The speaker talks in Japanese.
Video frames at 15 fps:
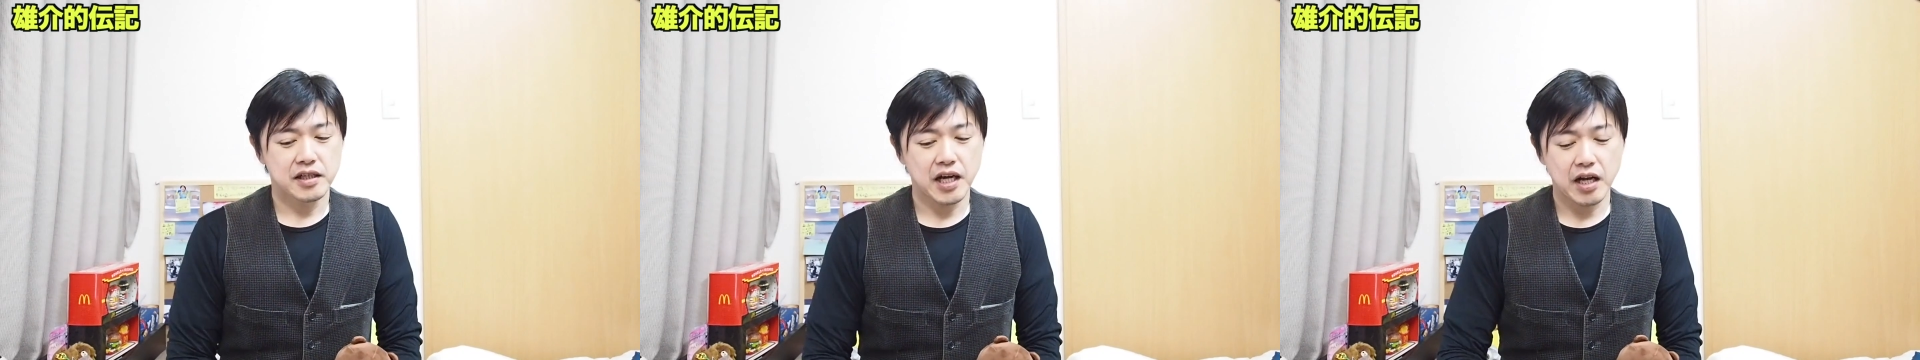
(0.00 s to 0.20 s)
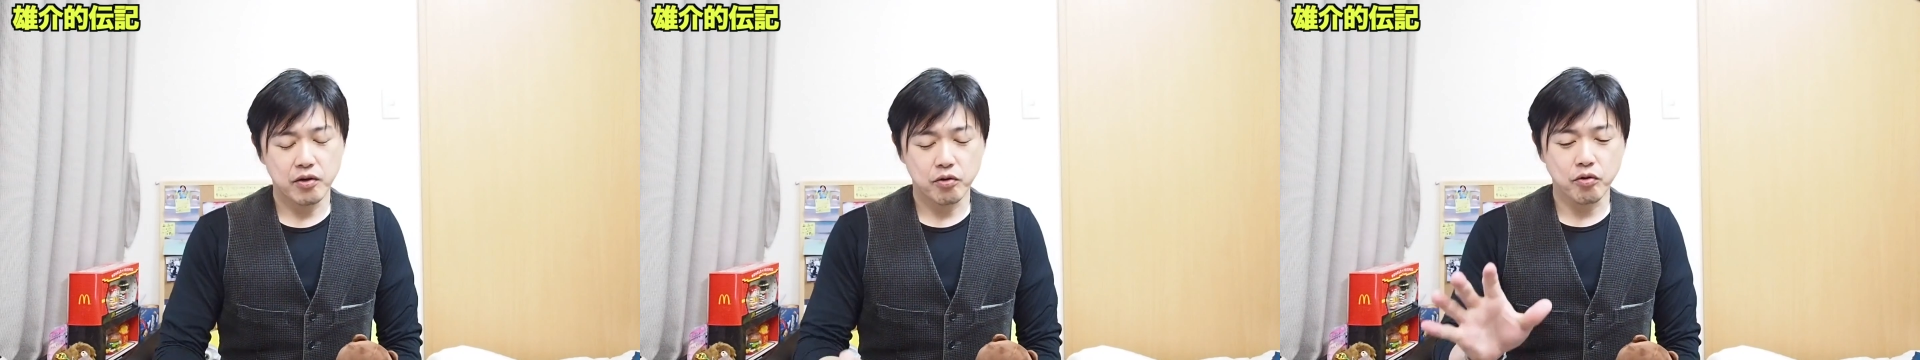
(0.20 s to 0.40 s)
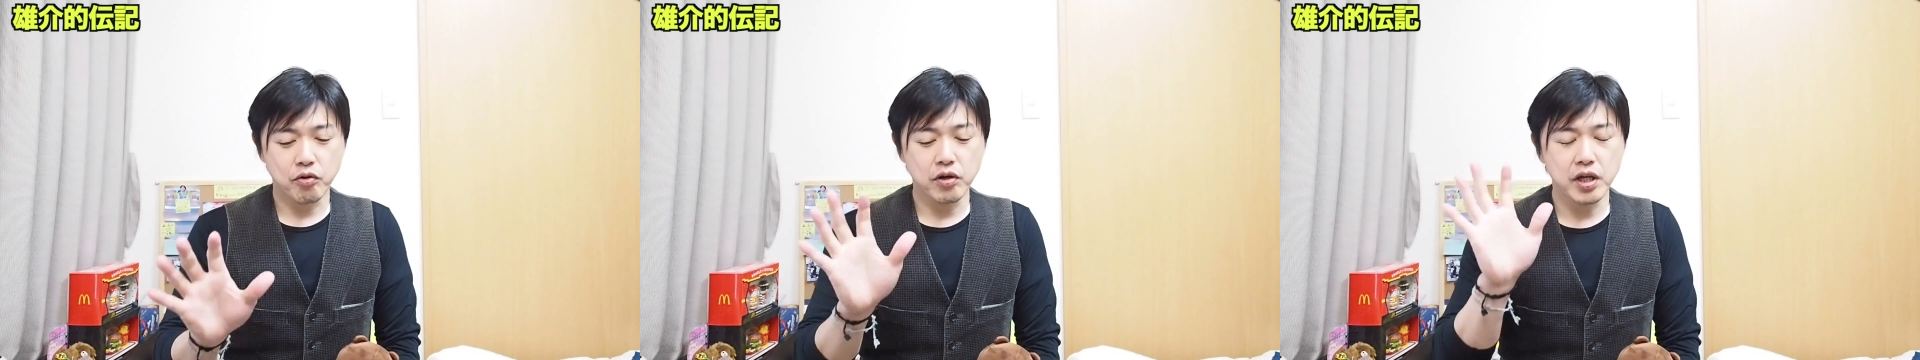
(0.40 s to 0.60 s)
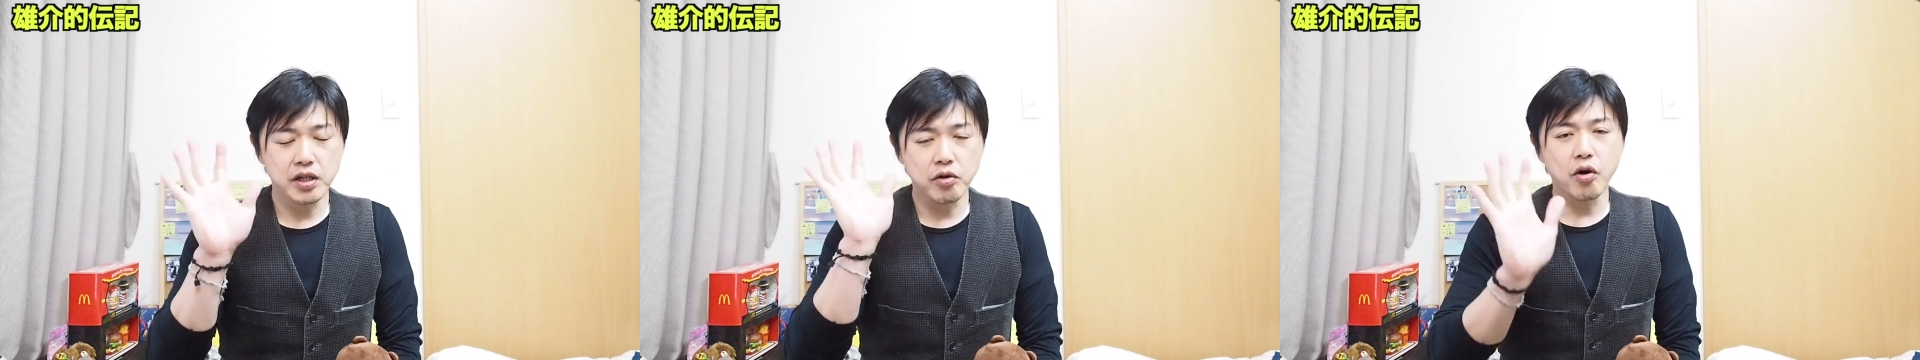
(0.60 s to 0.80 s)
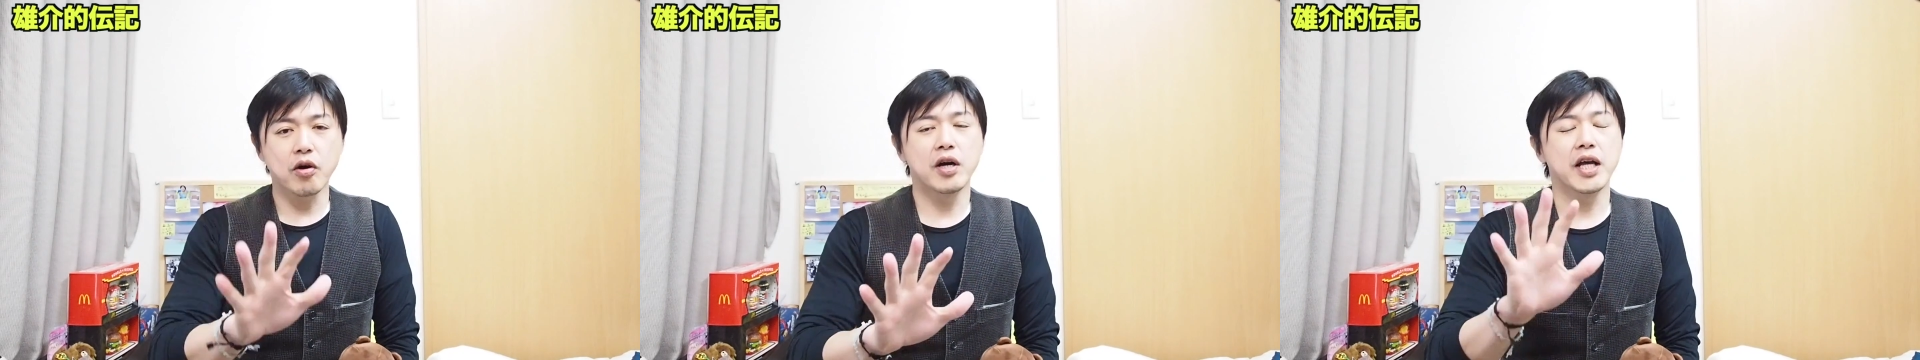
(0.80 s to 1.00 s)
あの、これ
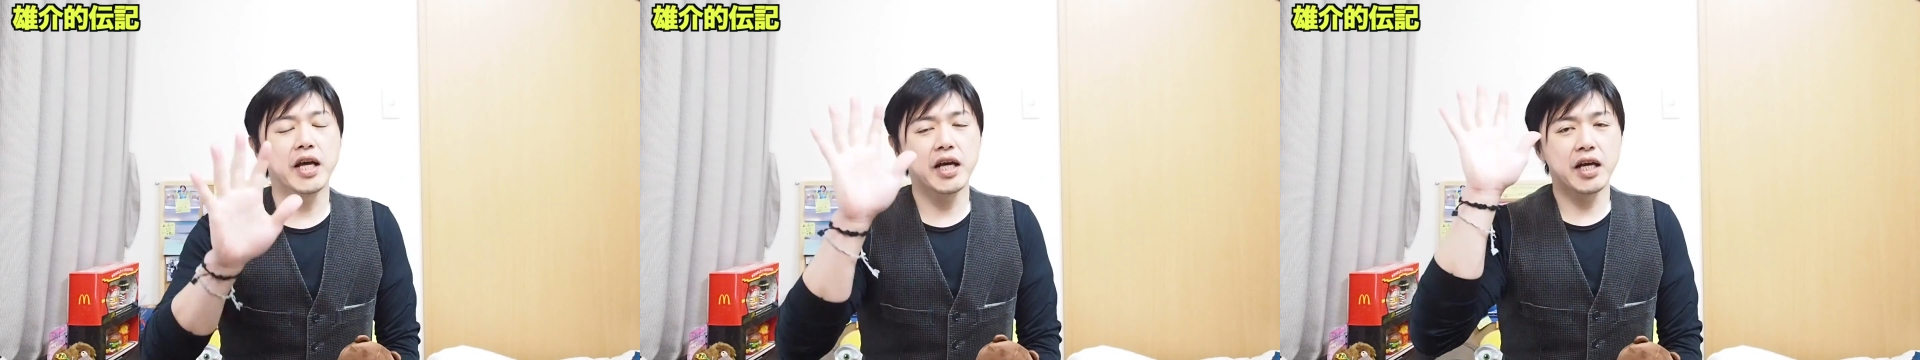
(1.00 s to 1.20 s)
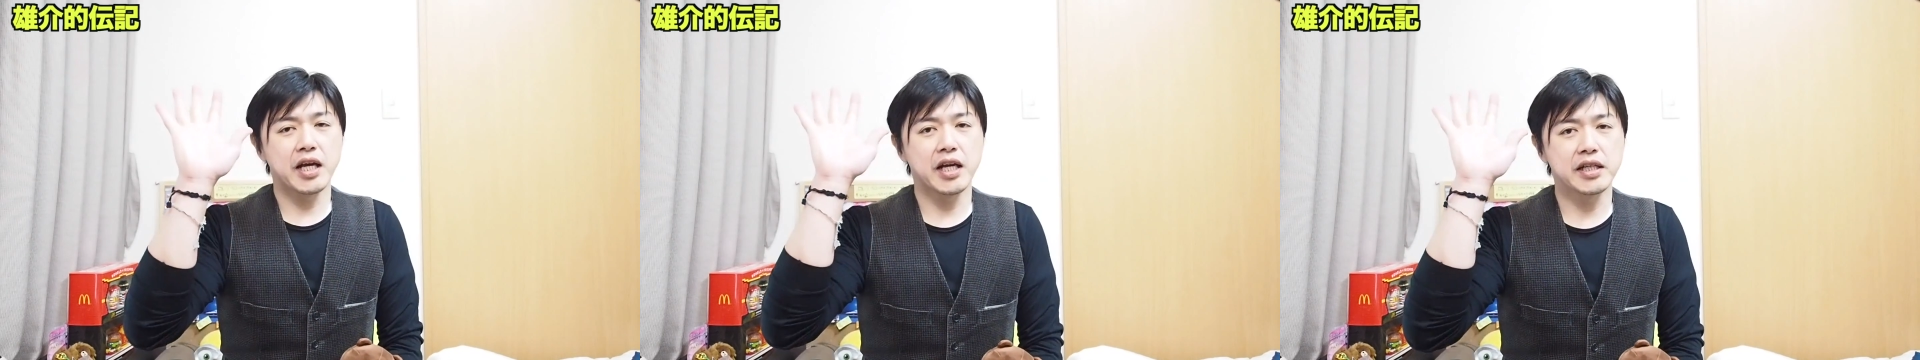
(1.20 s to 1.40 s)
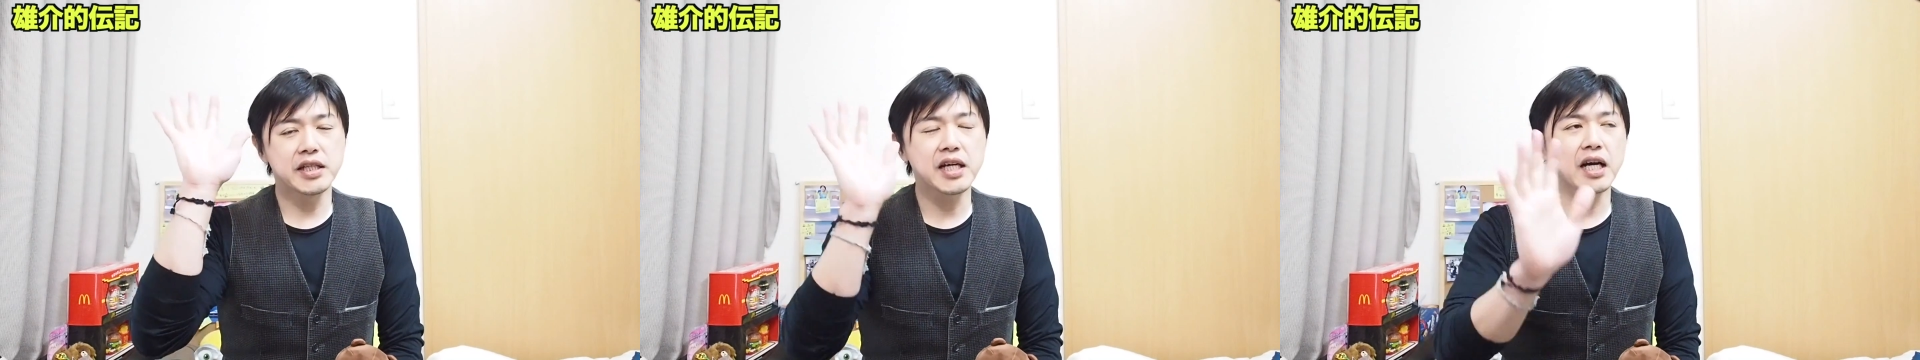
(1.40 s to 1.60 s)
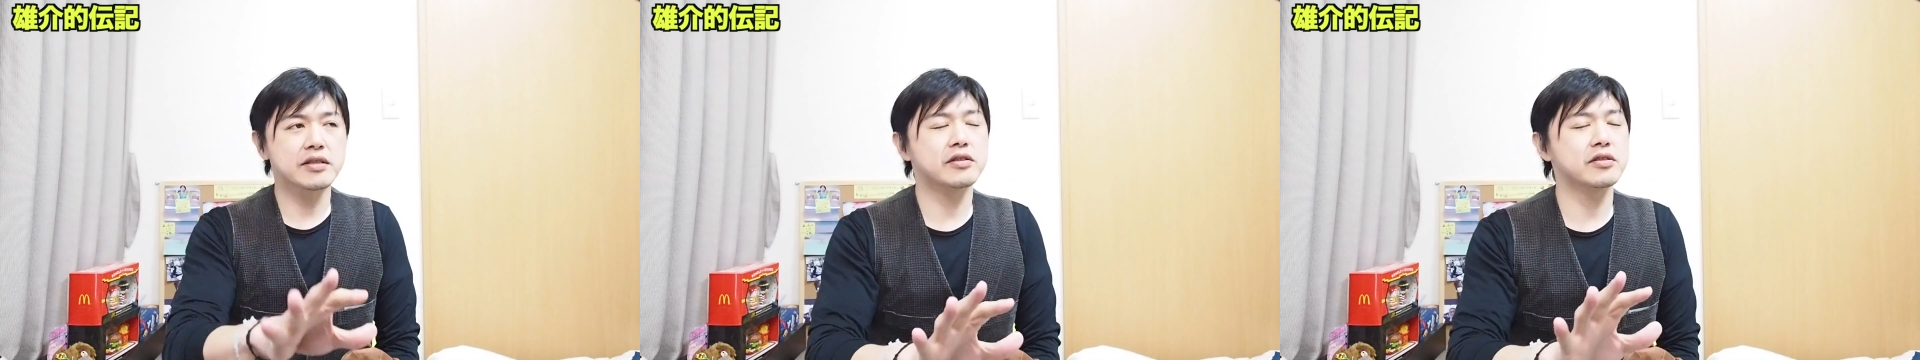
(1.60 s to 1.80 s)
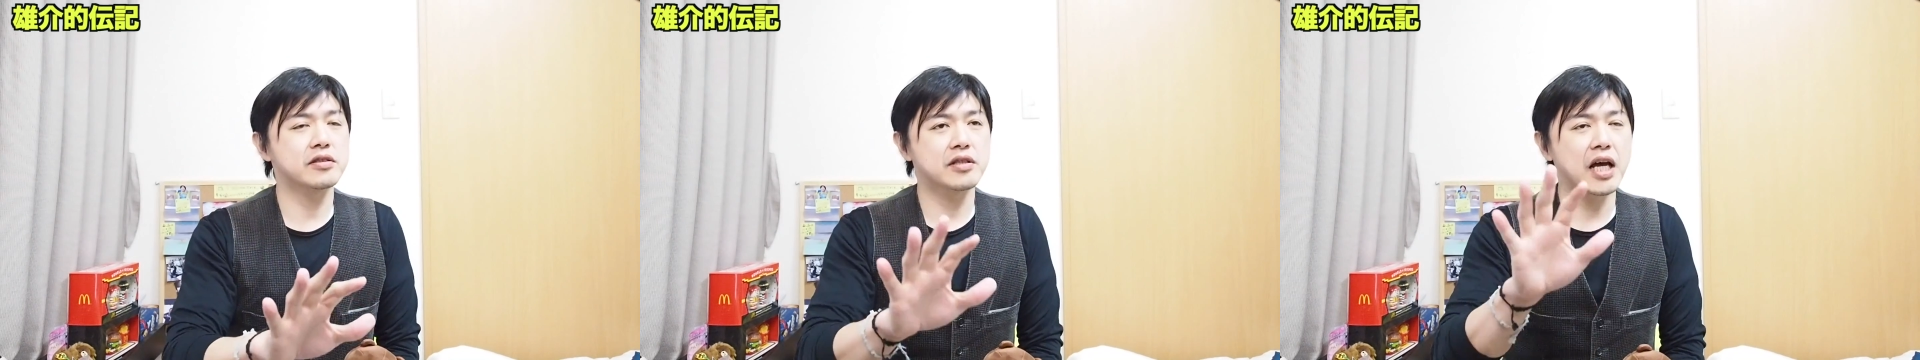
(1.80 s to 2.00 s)
の、えー、にが
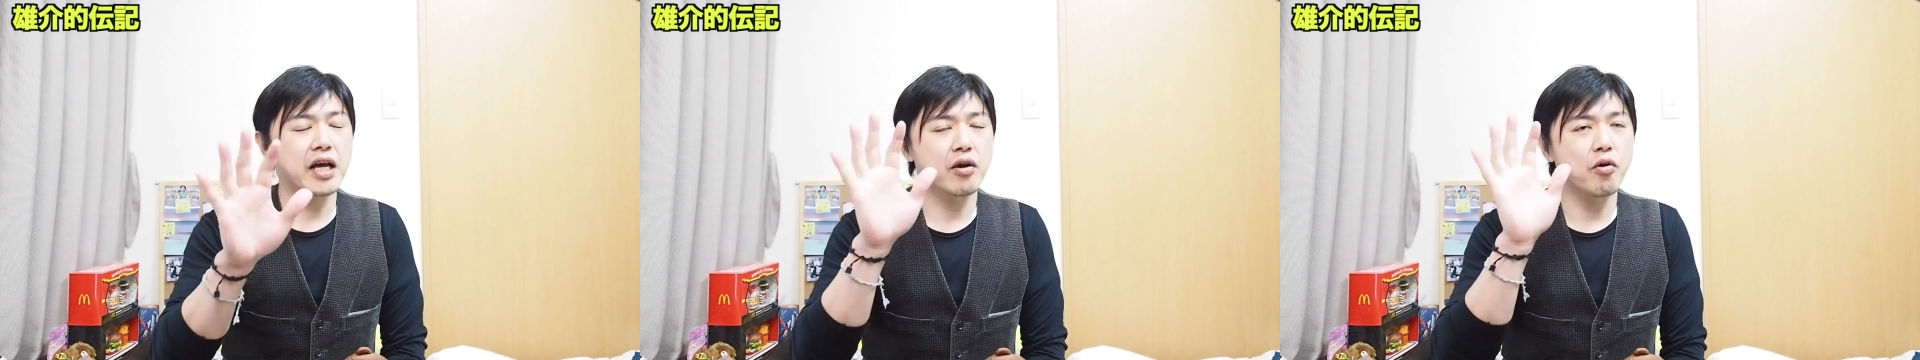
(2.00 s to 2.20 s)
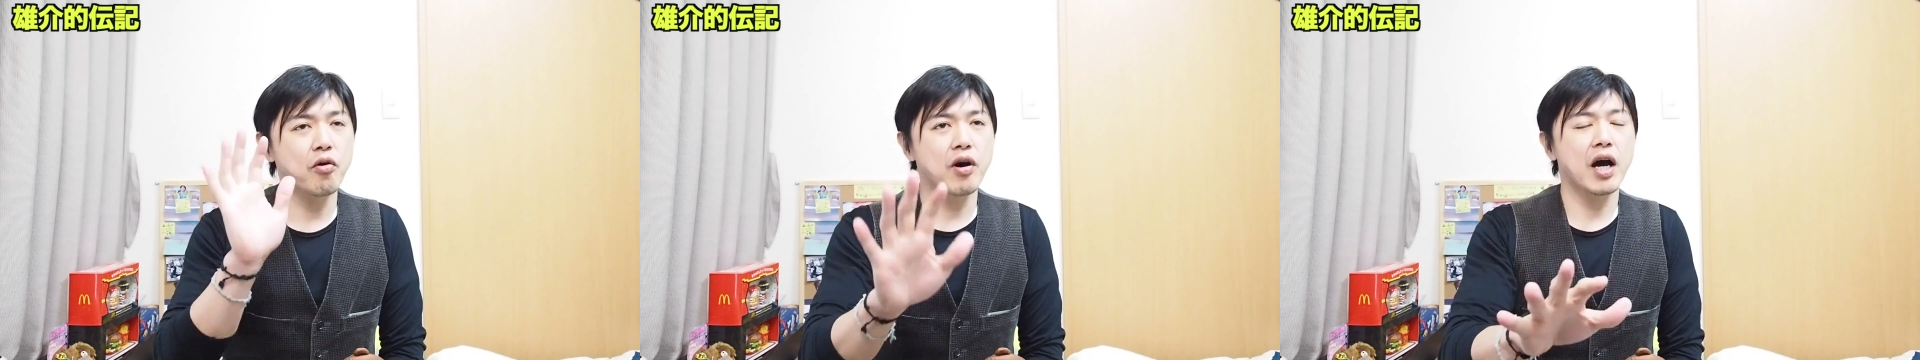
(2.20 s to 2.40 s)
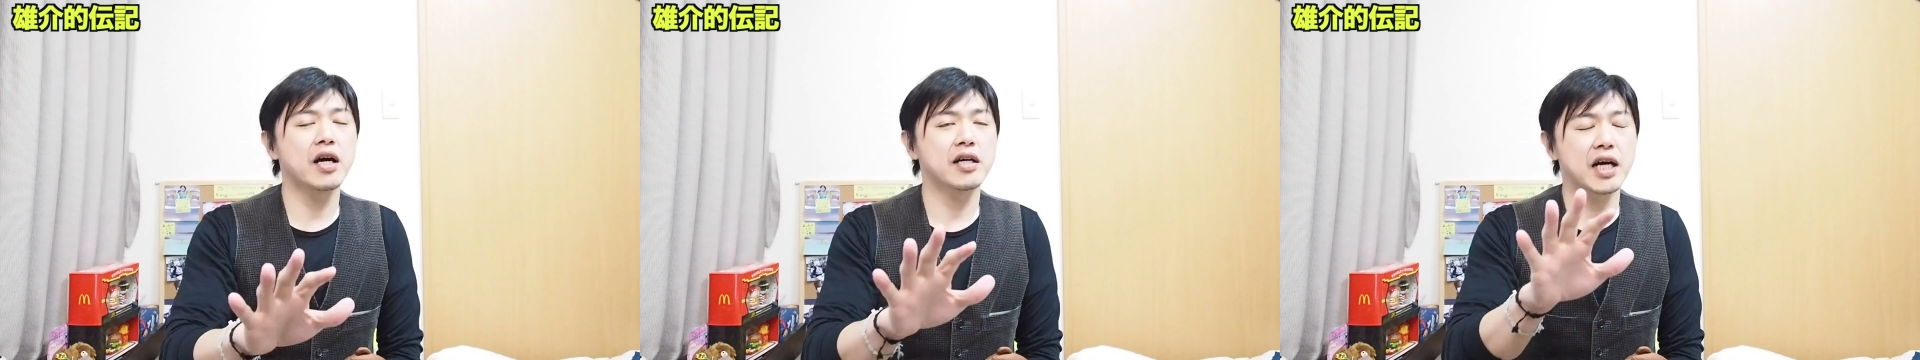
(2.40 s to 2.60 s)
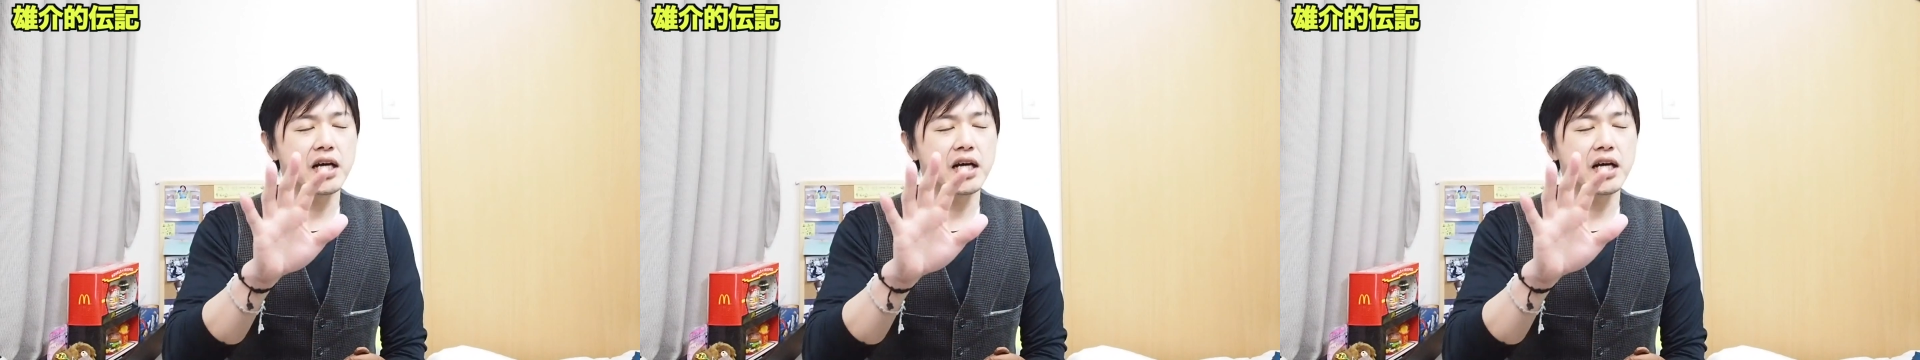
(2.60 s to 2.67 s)
つ、えー、後半、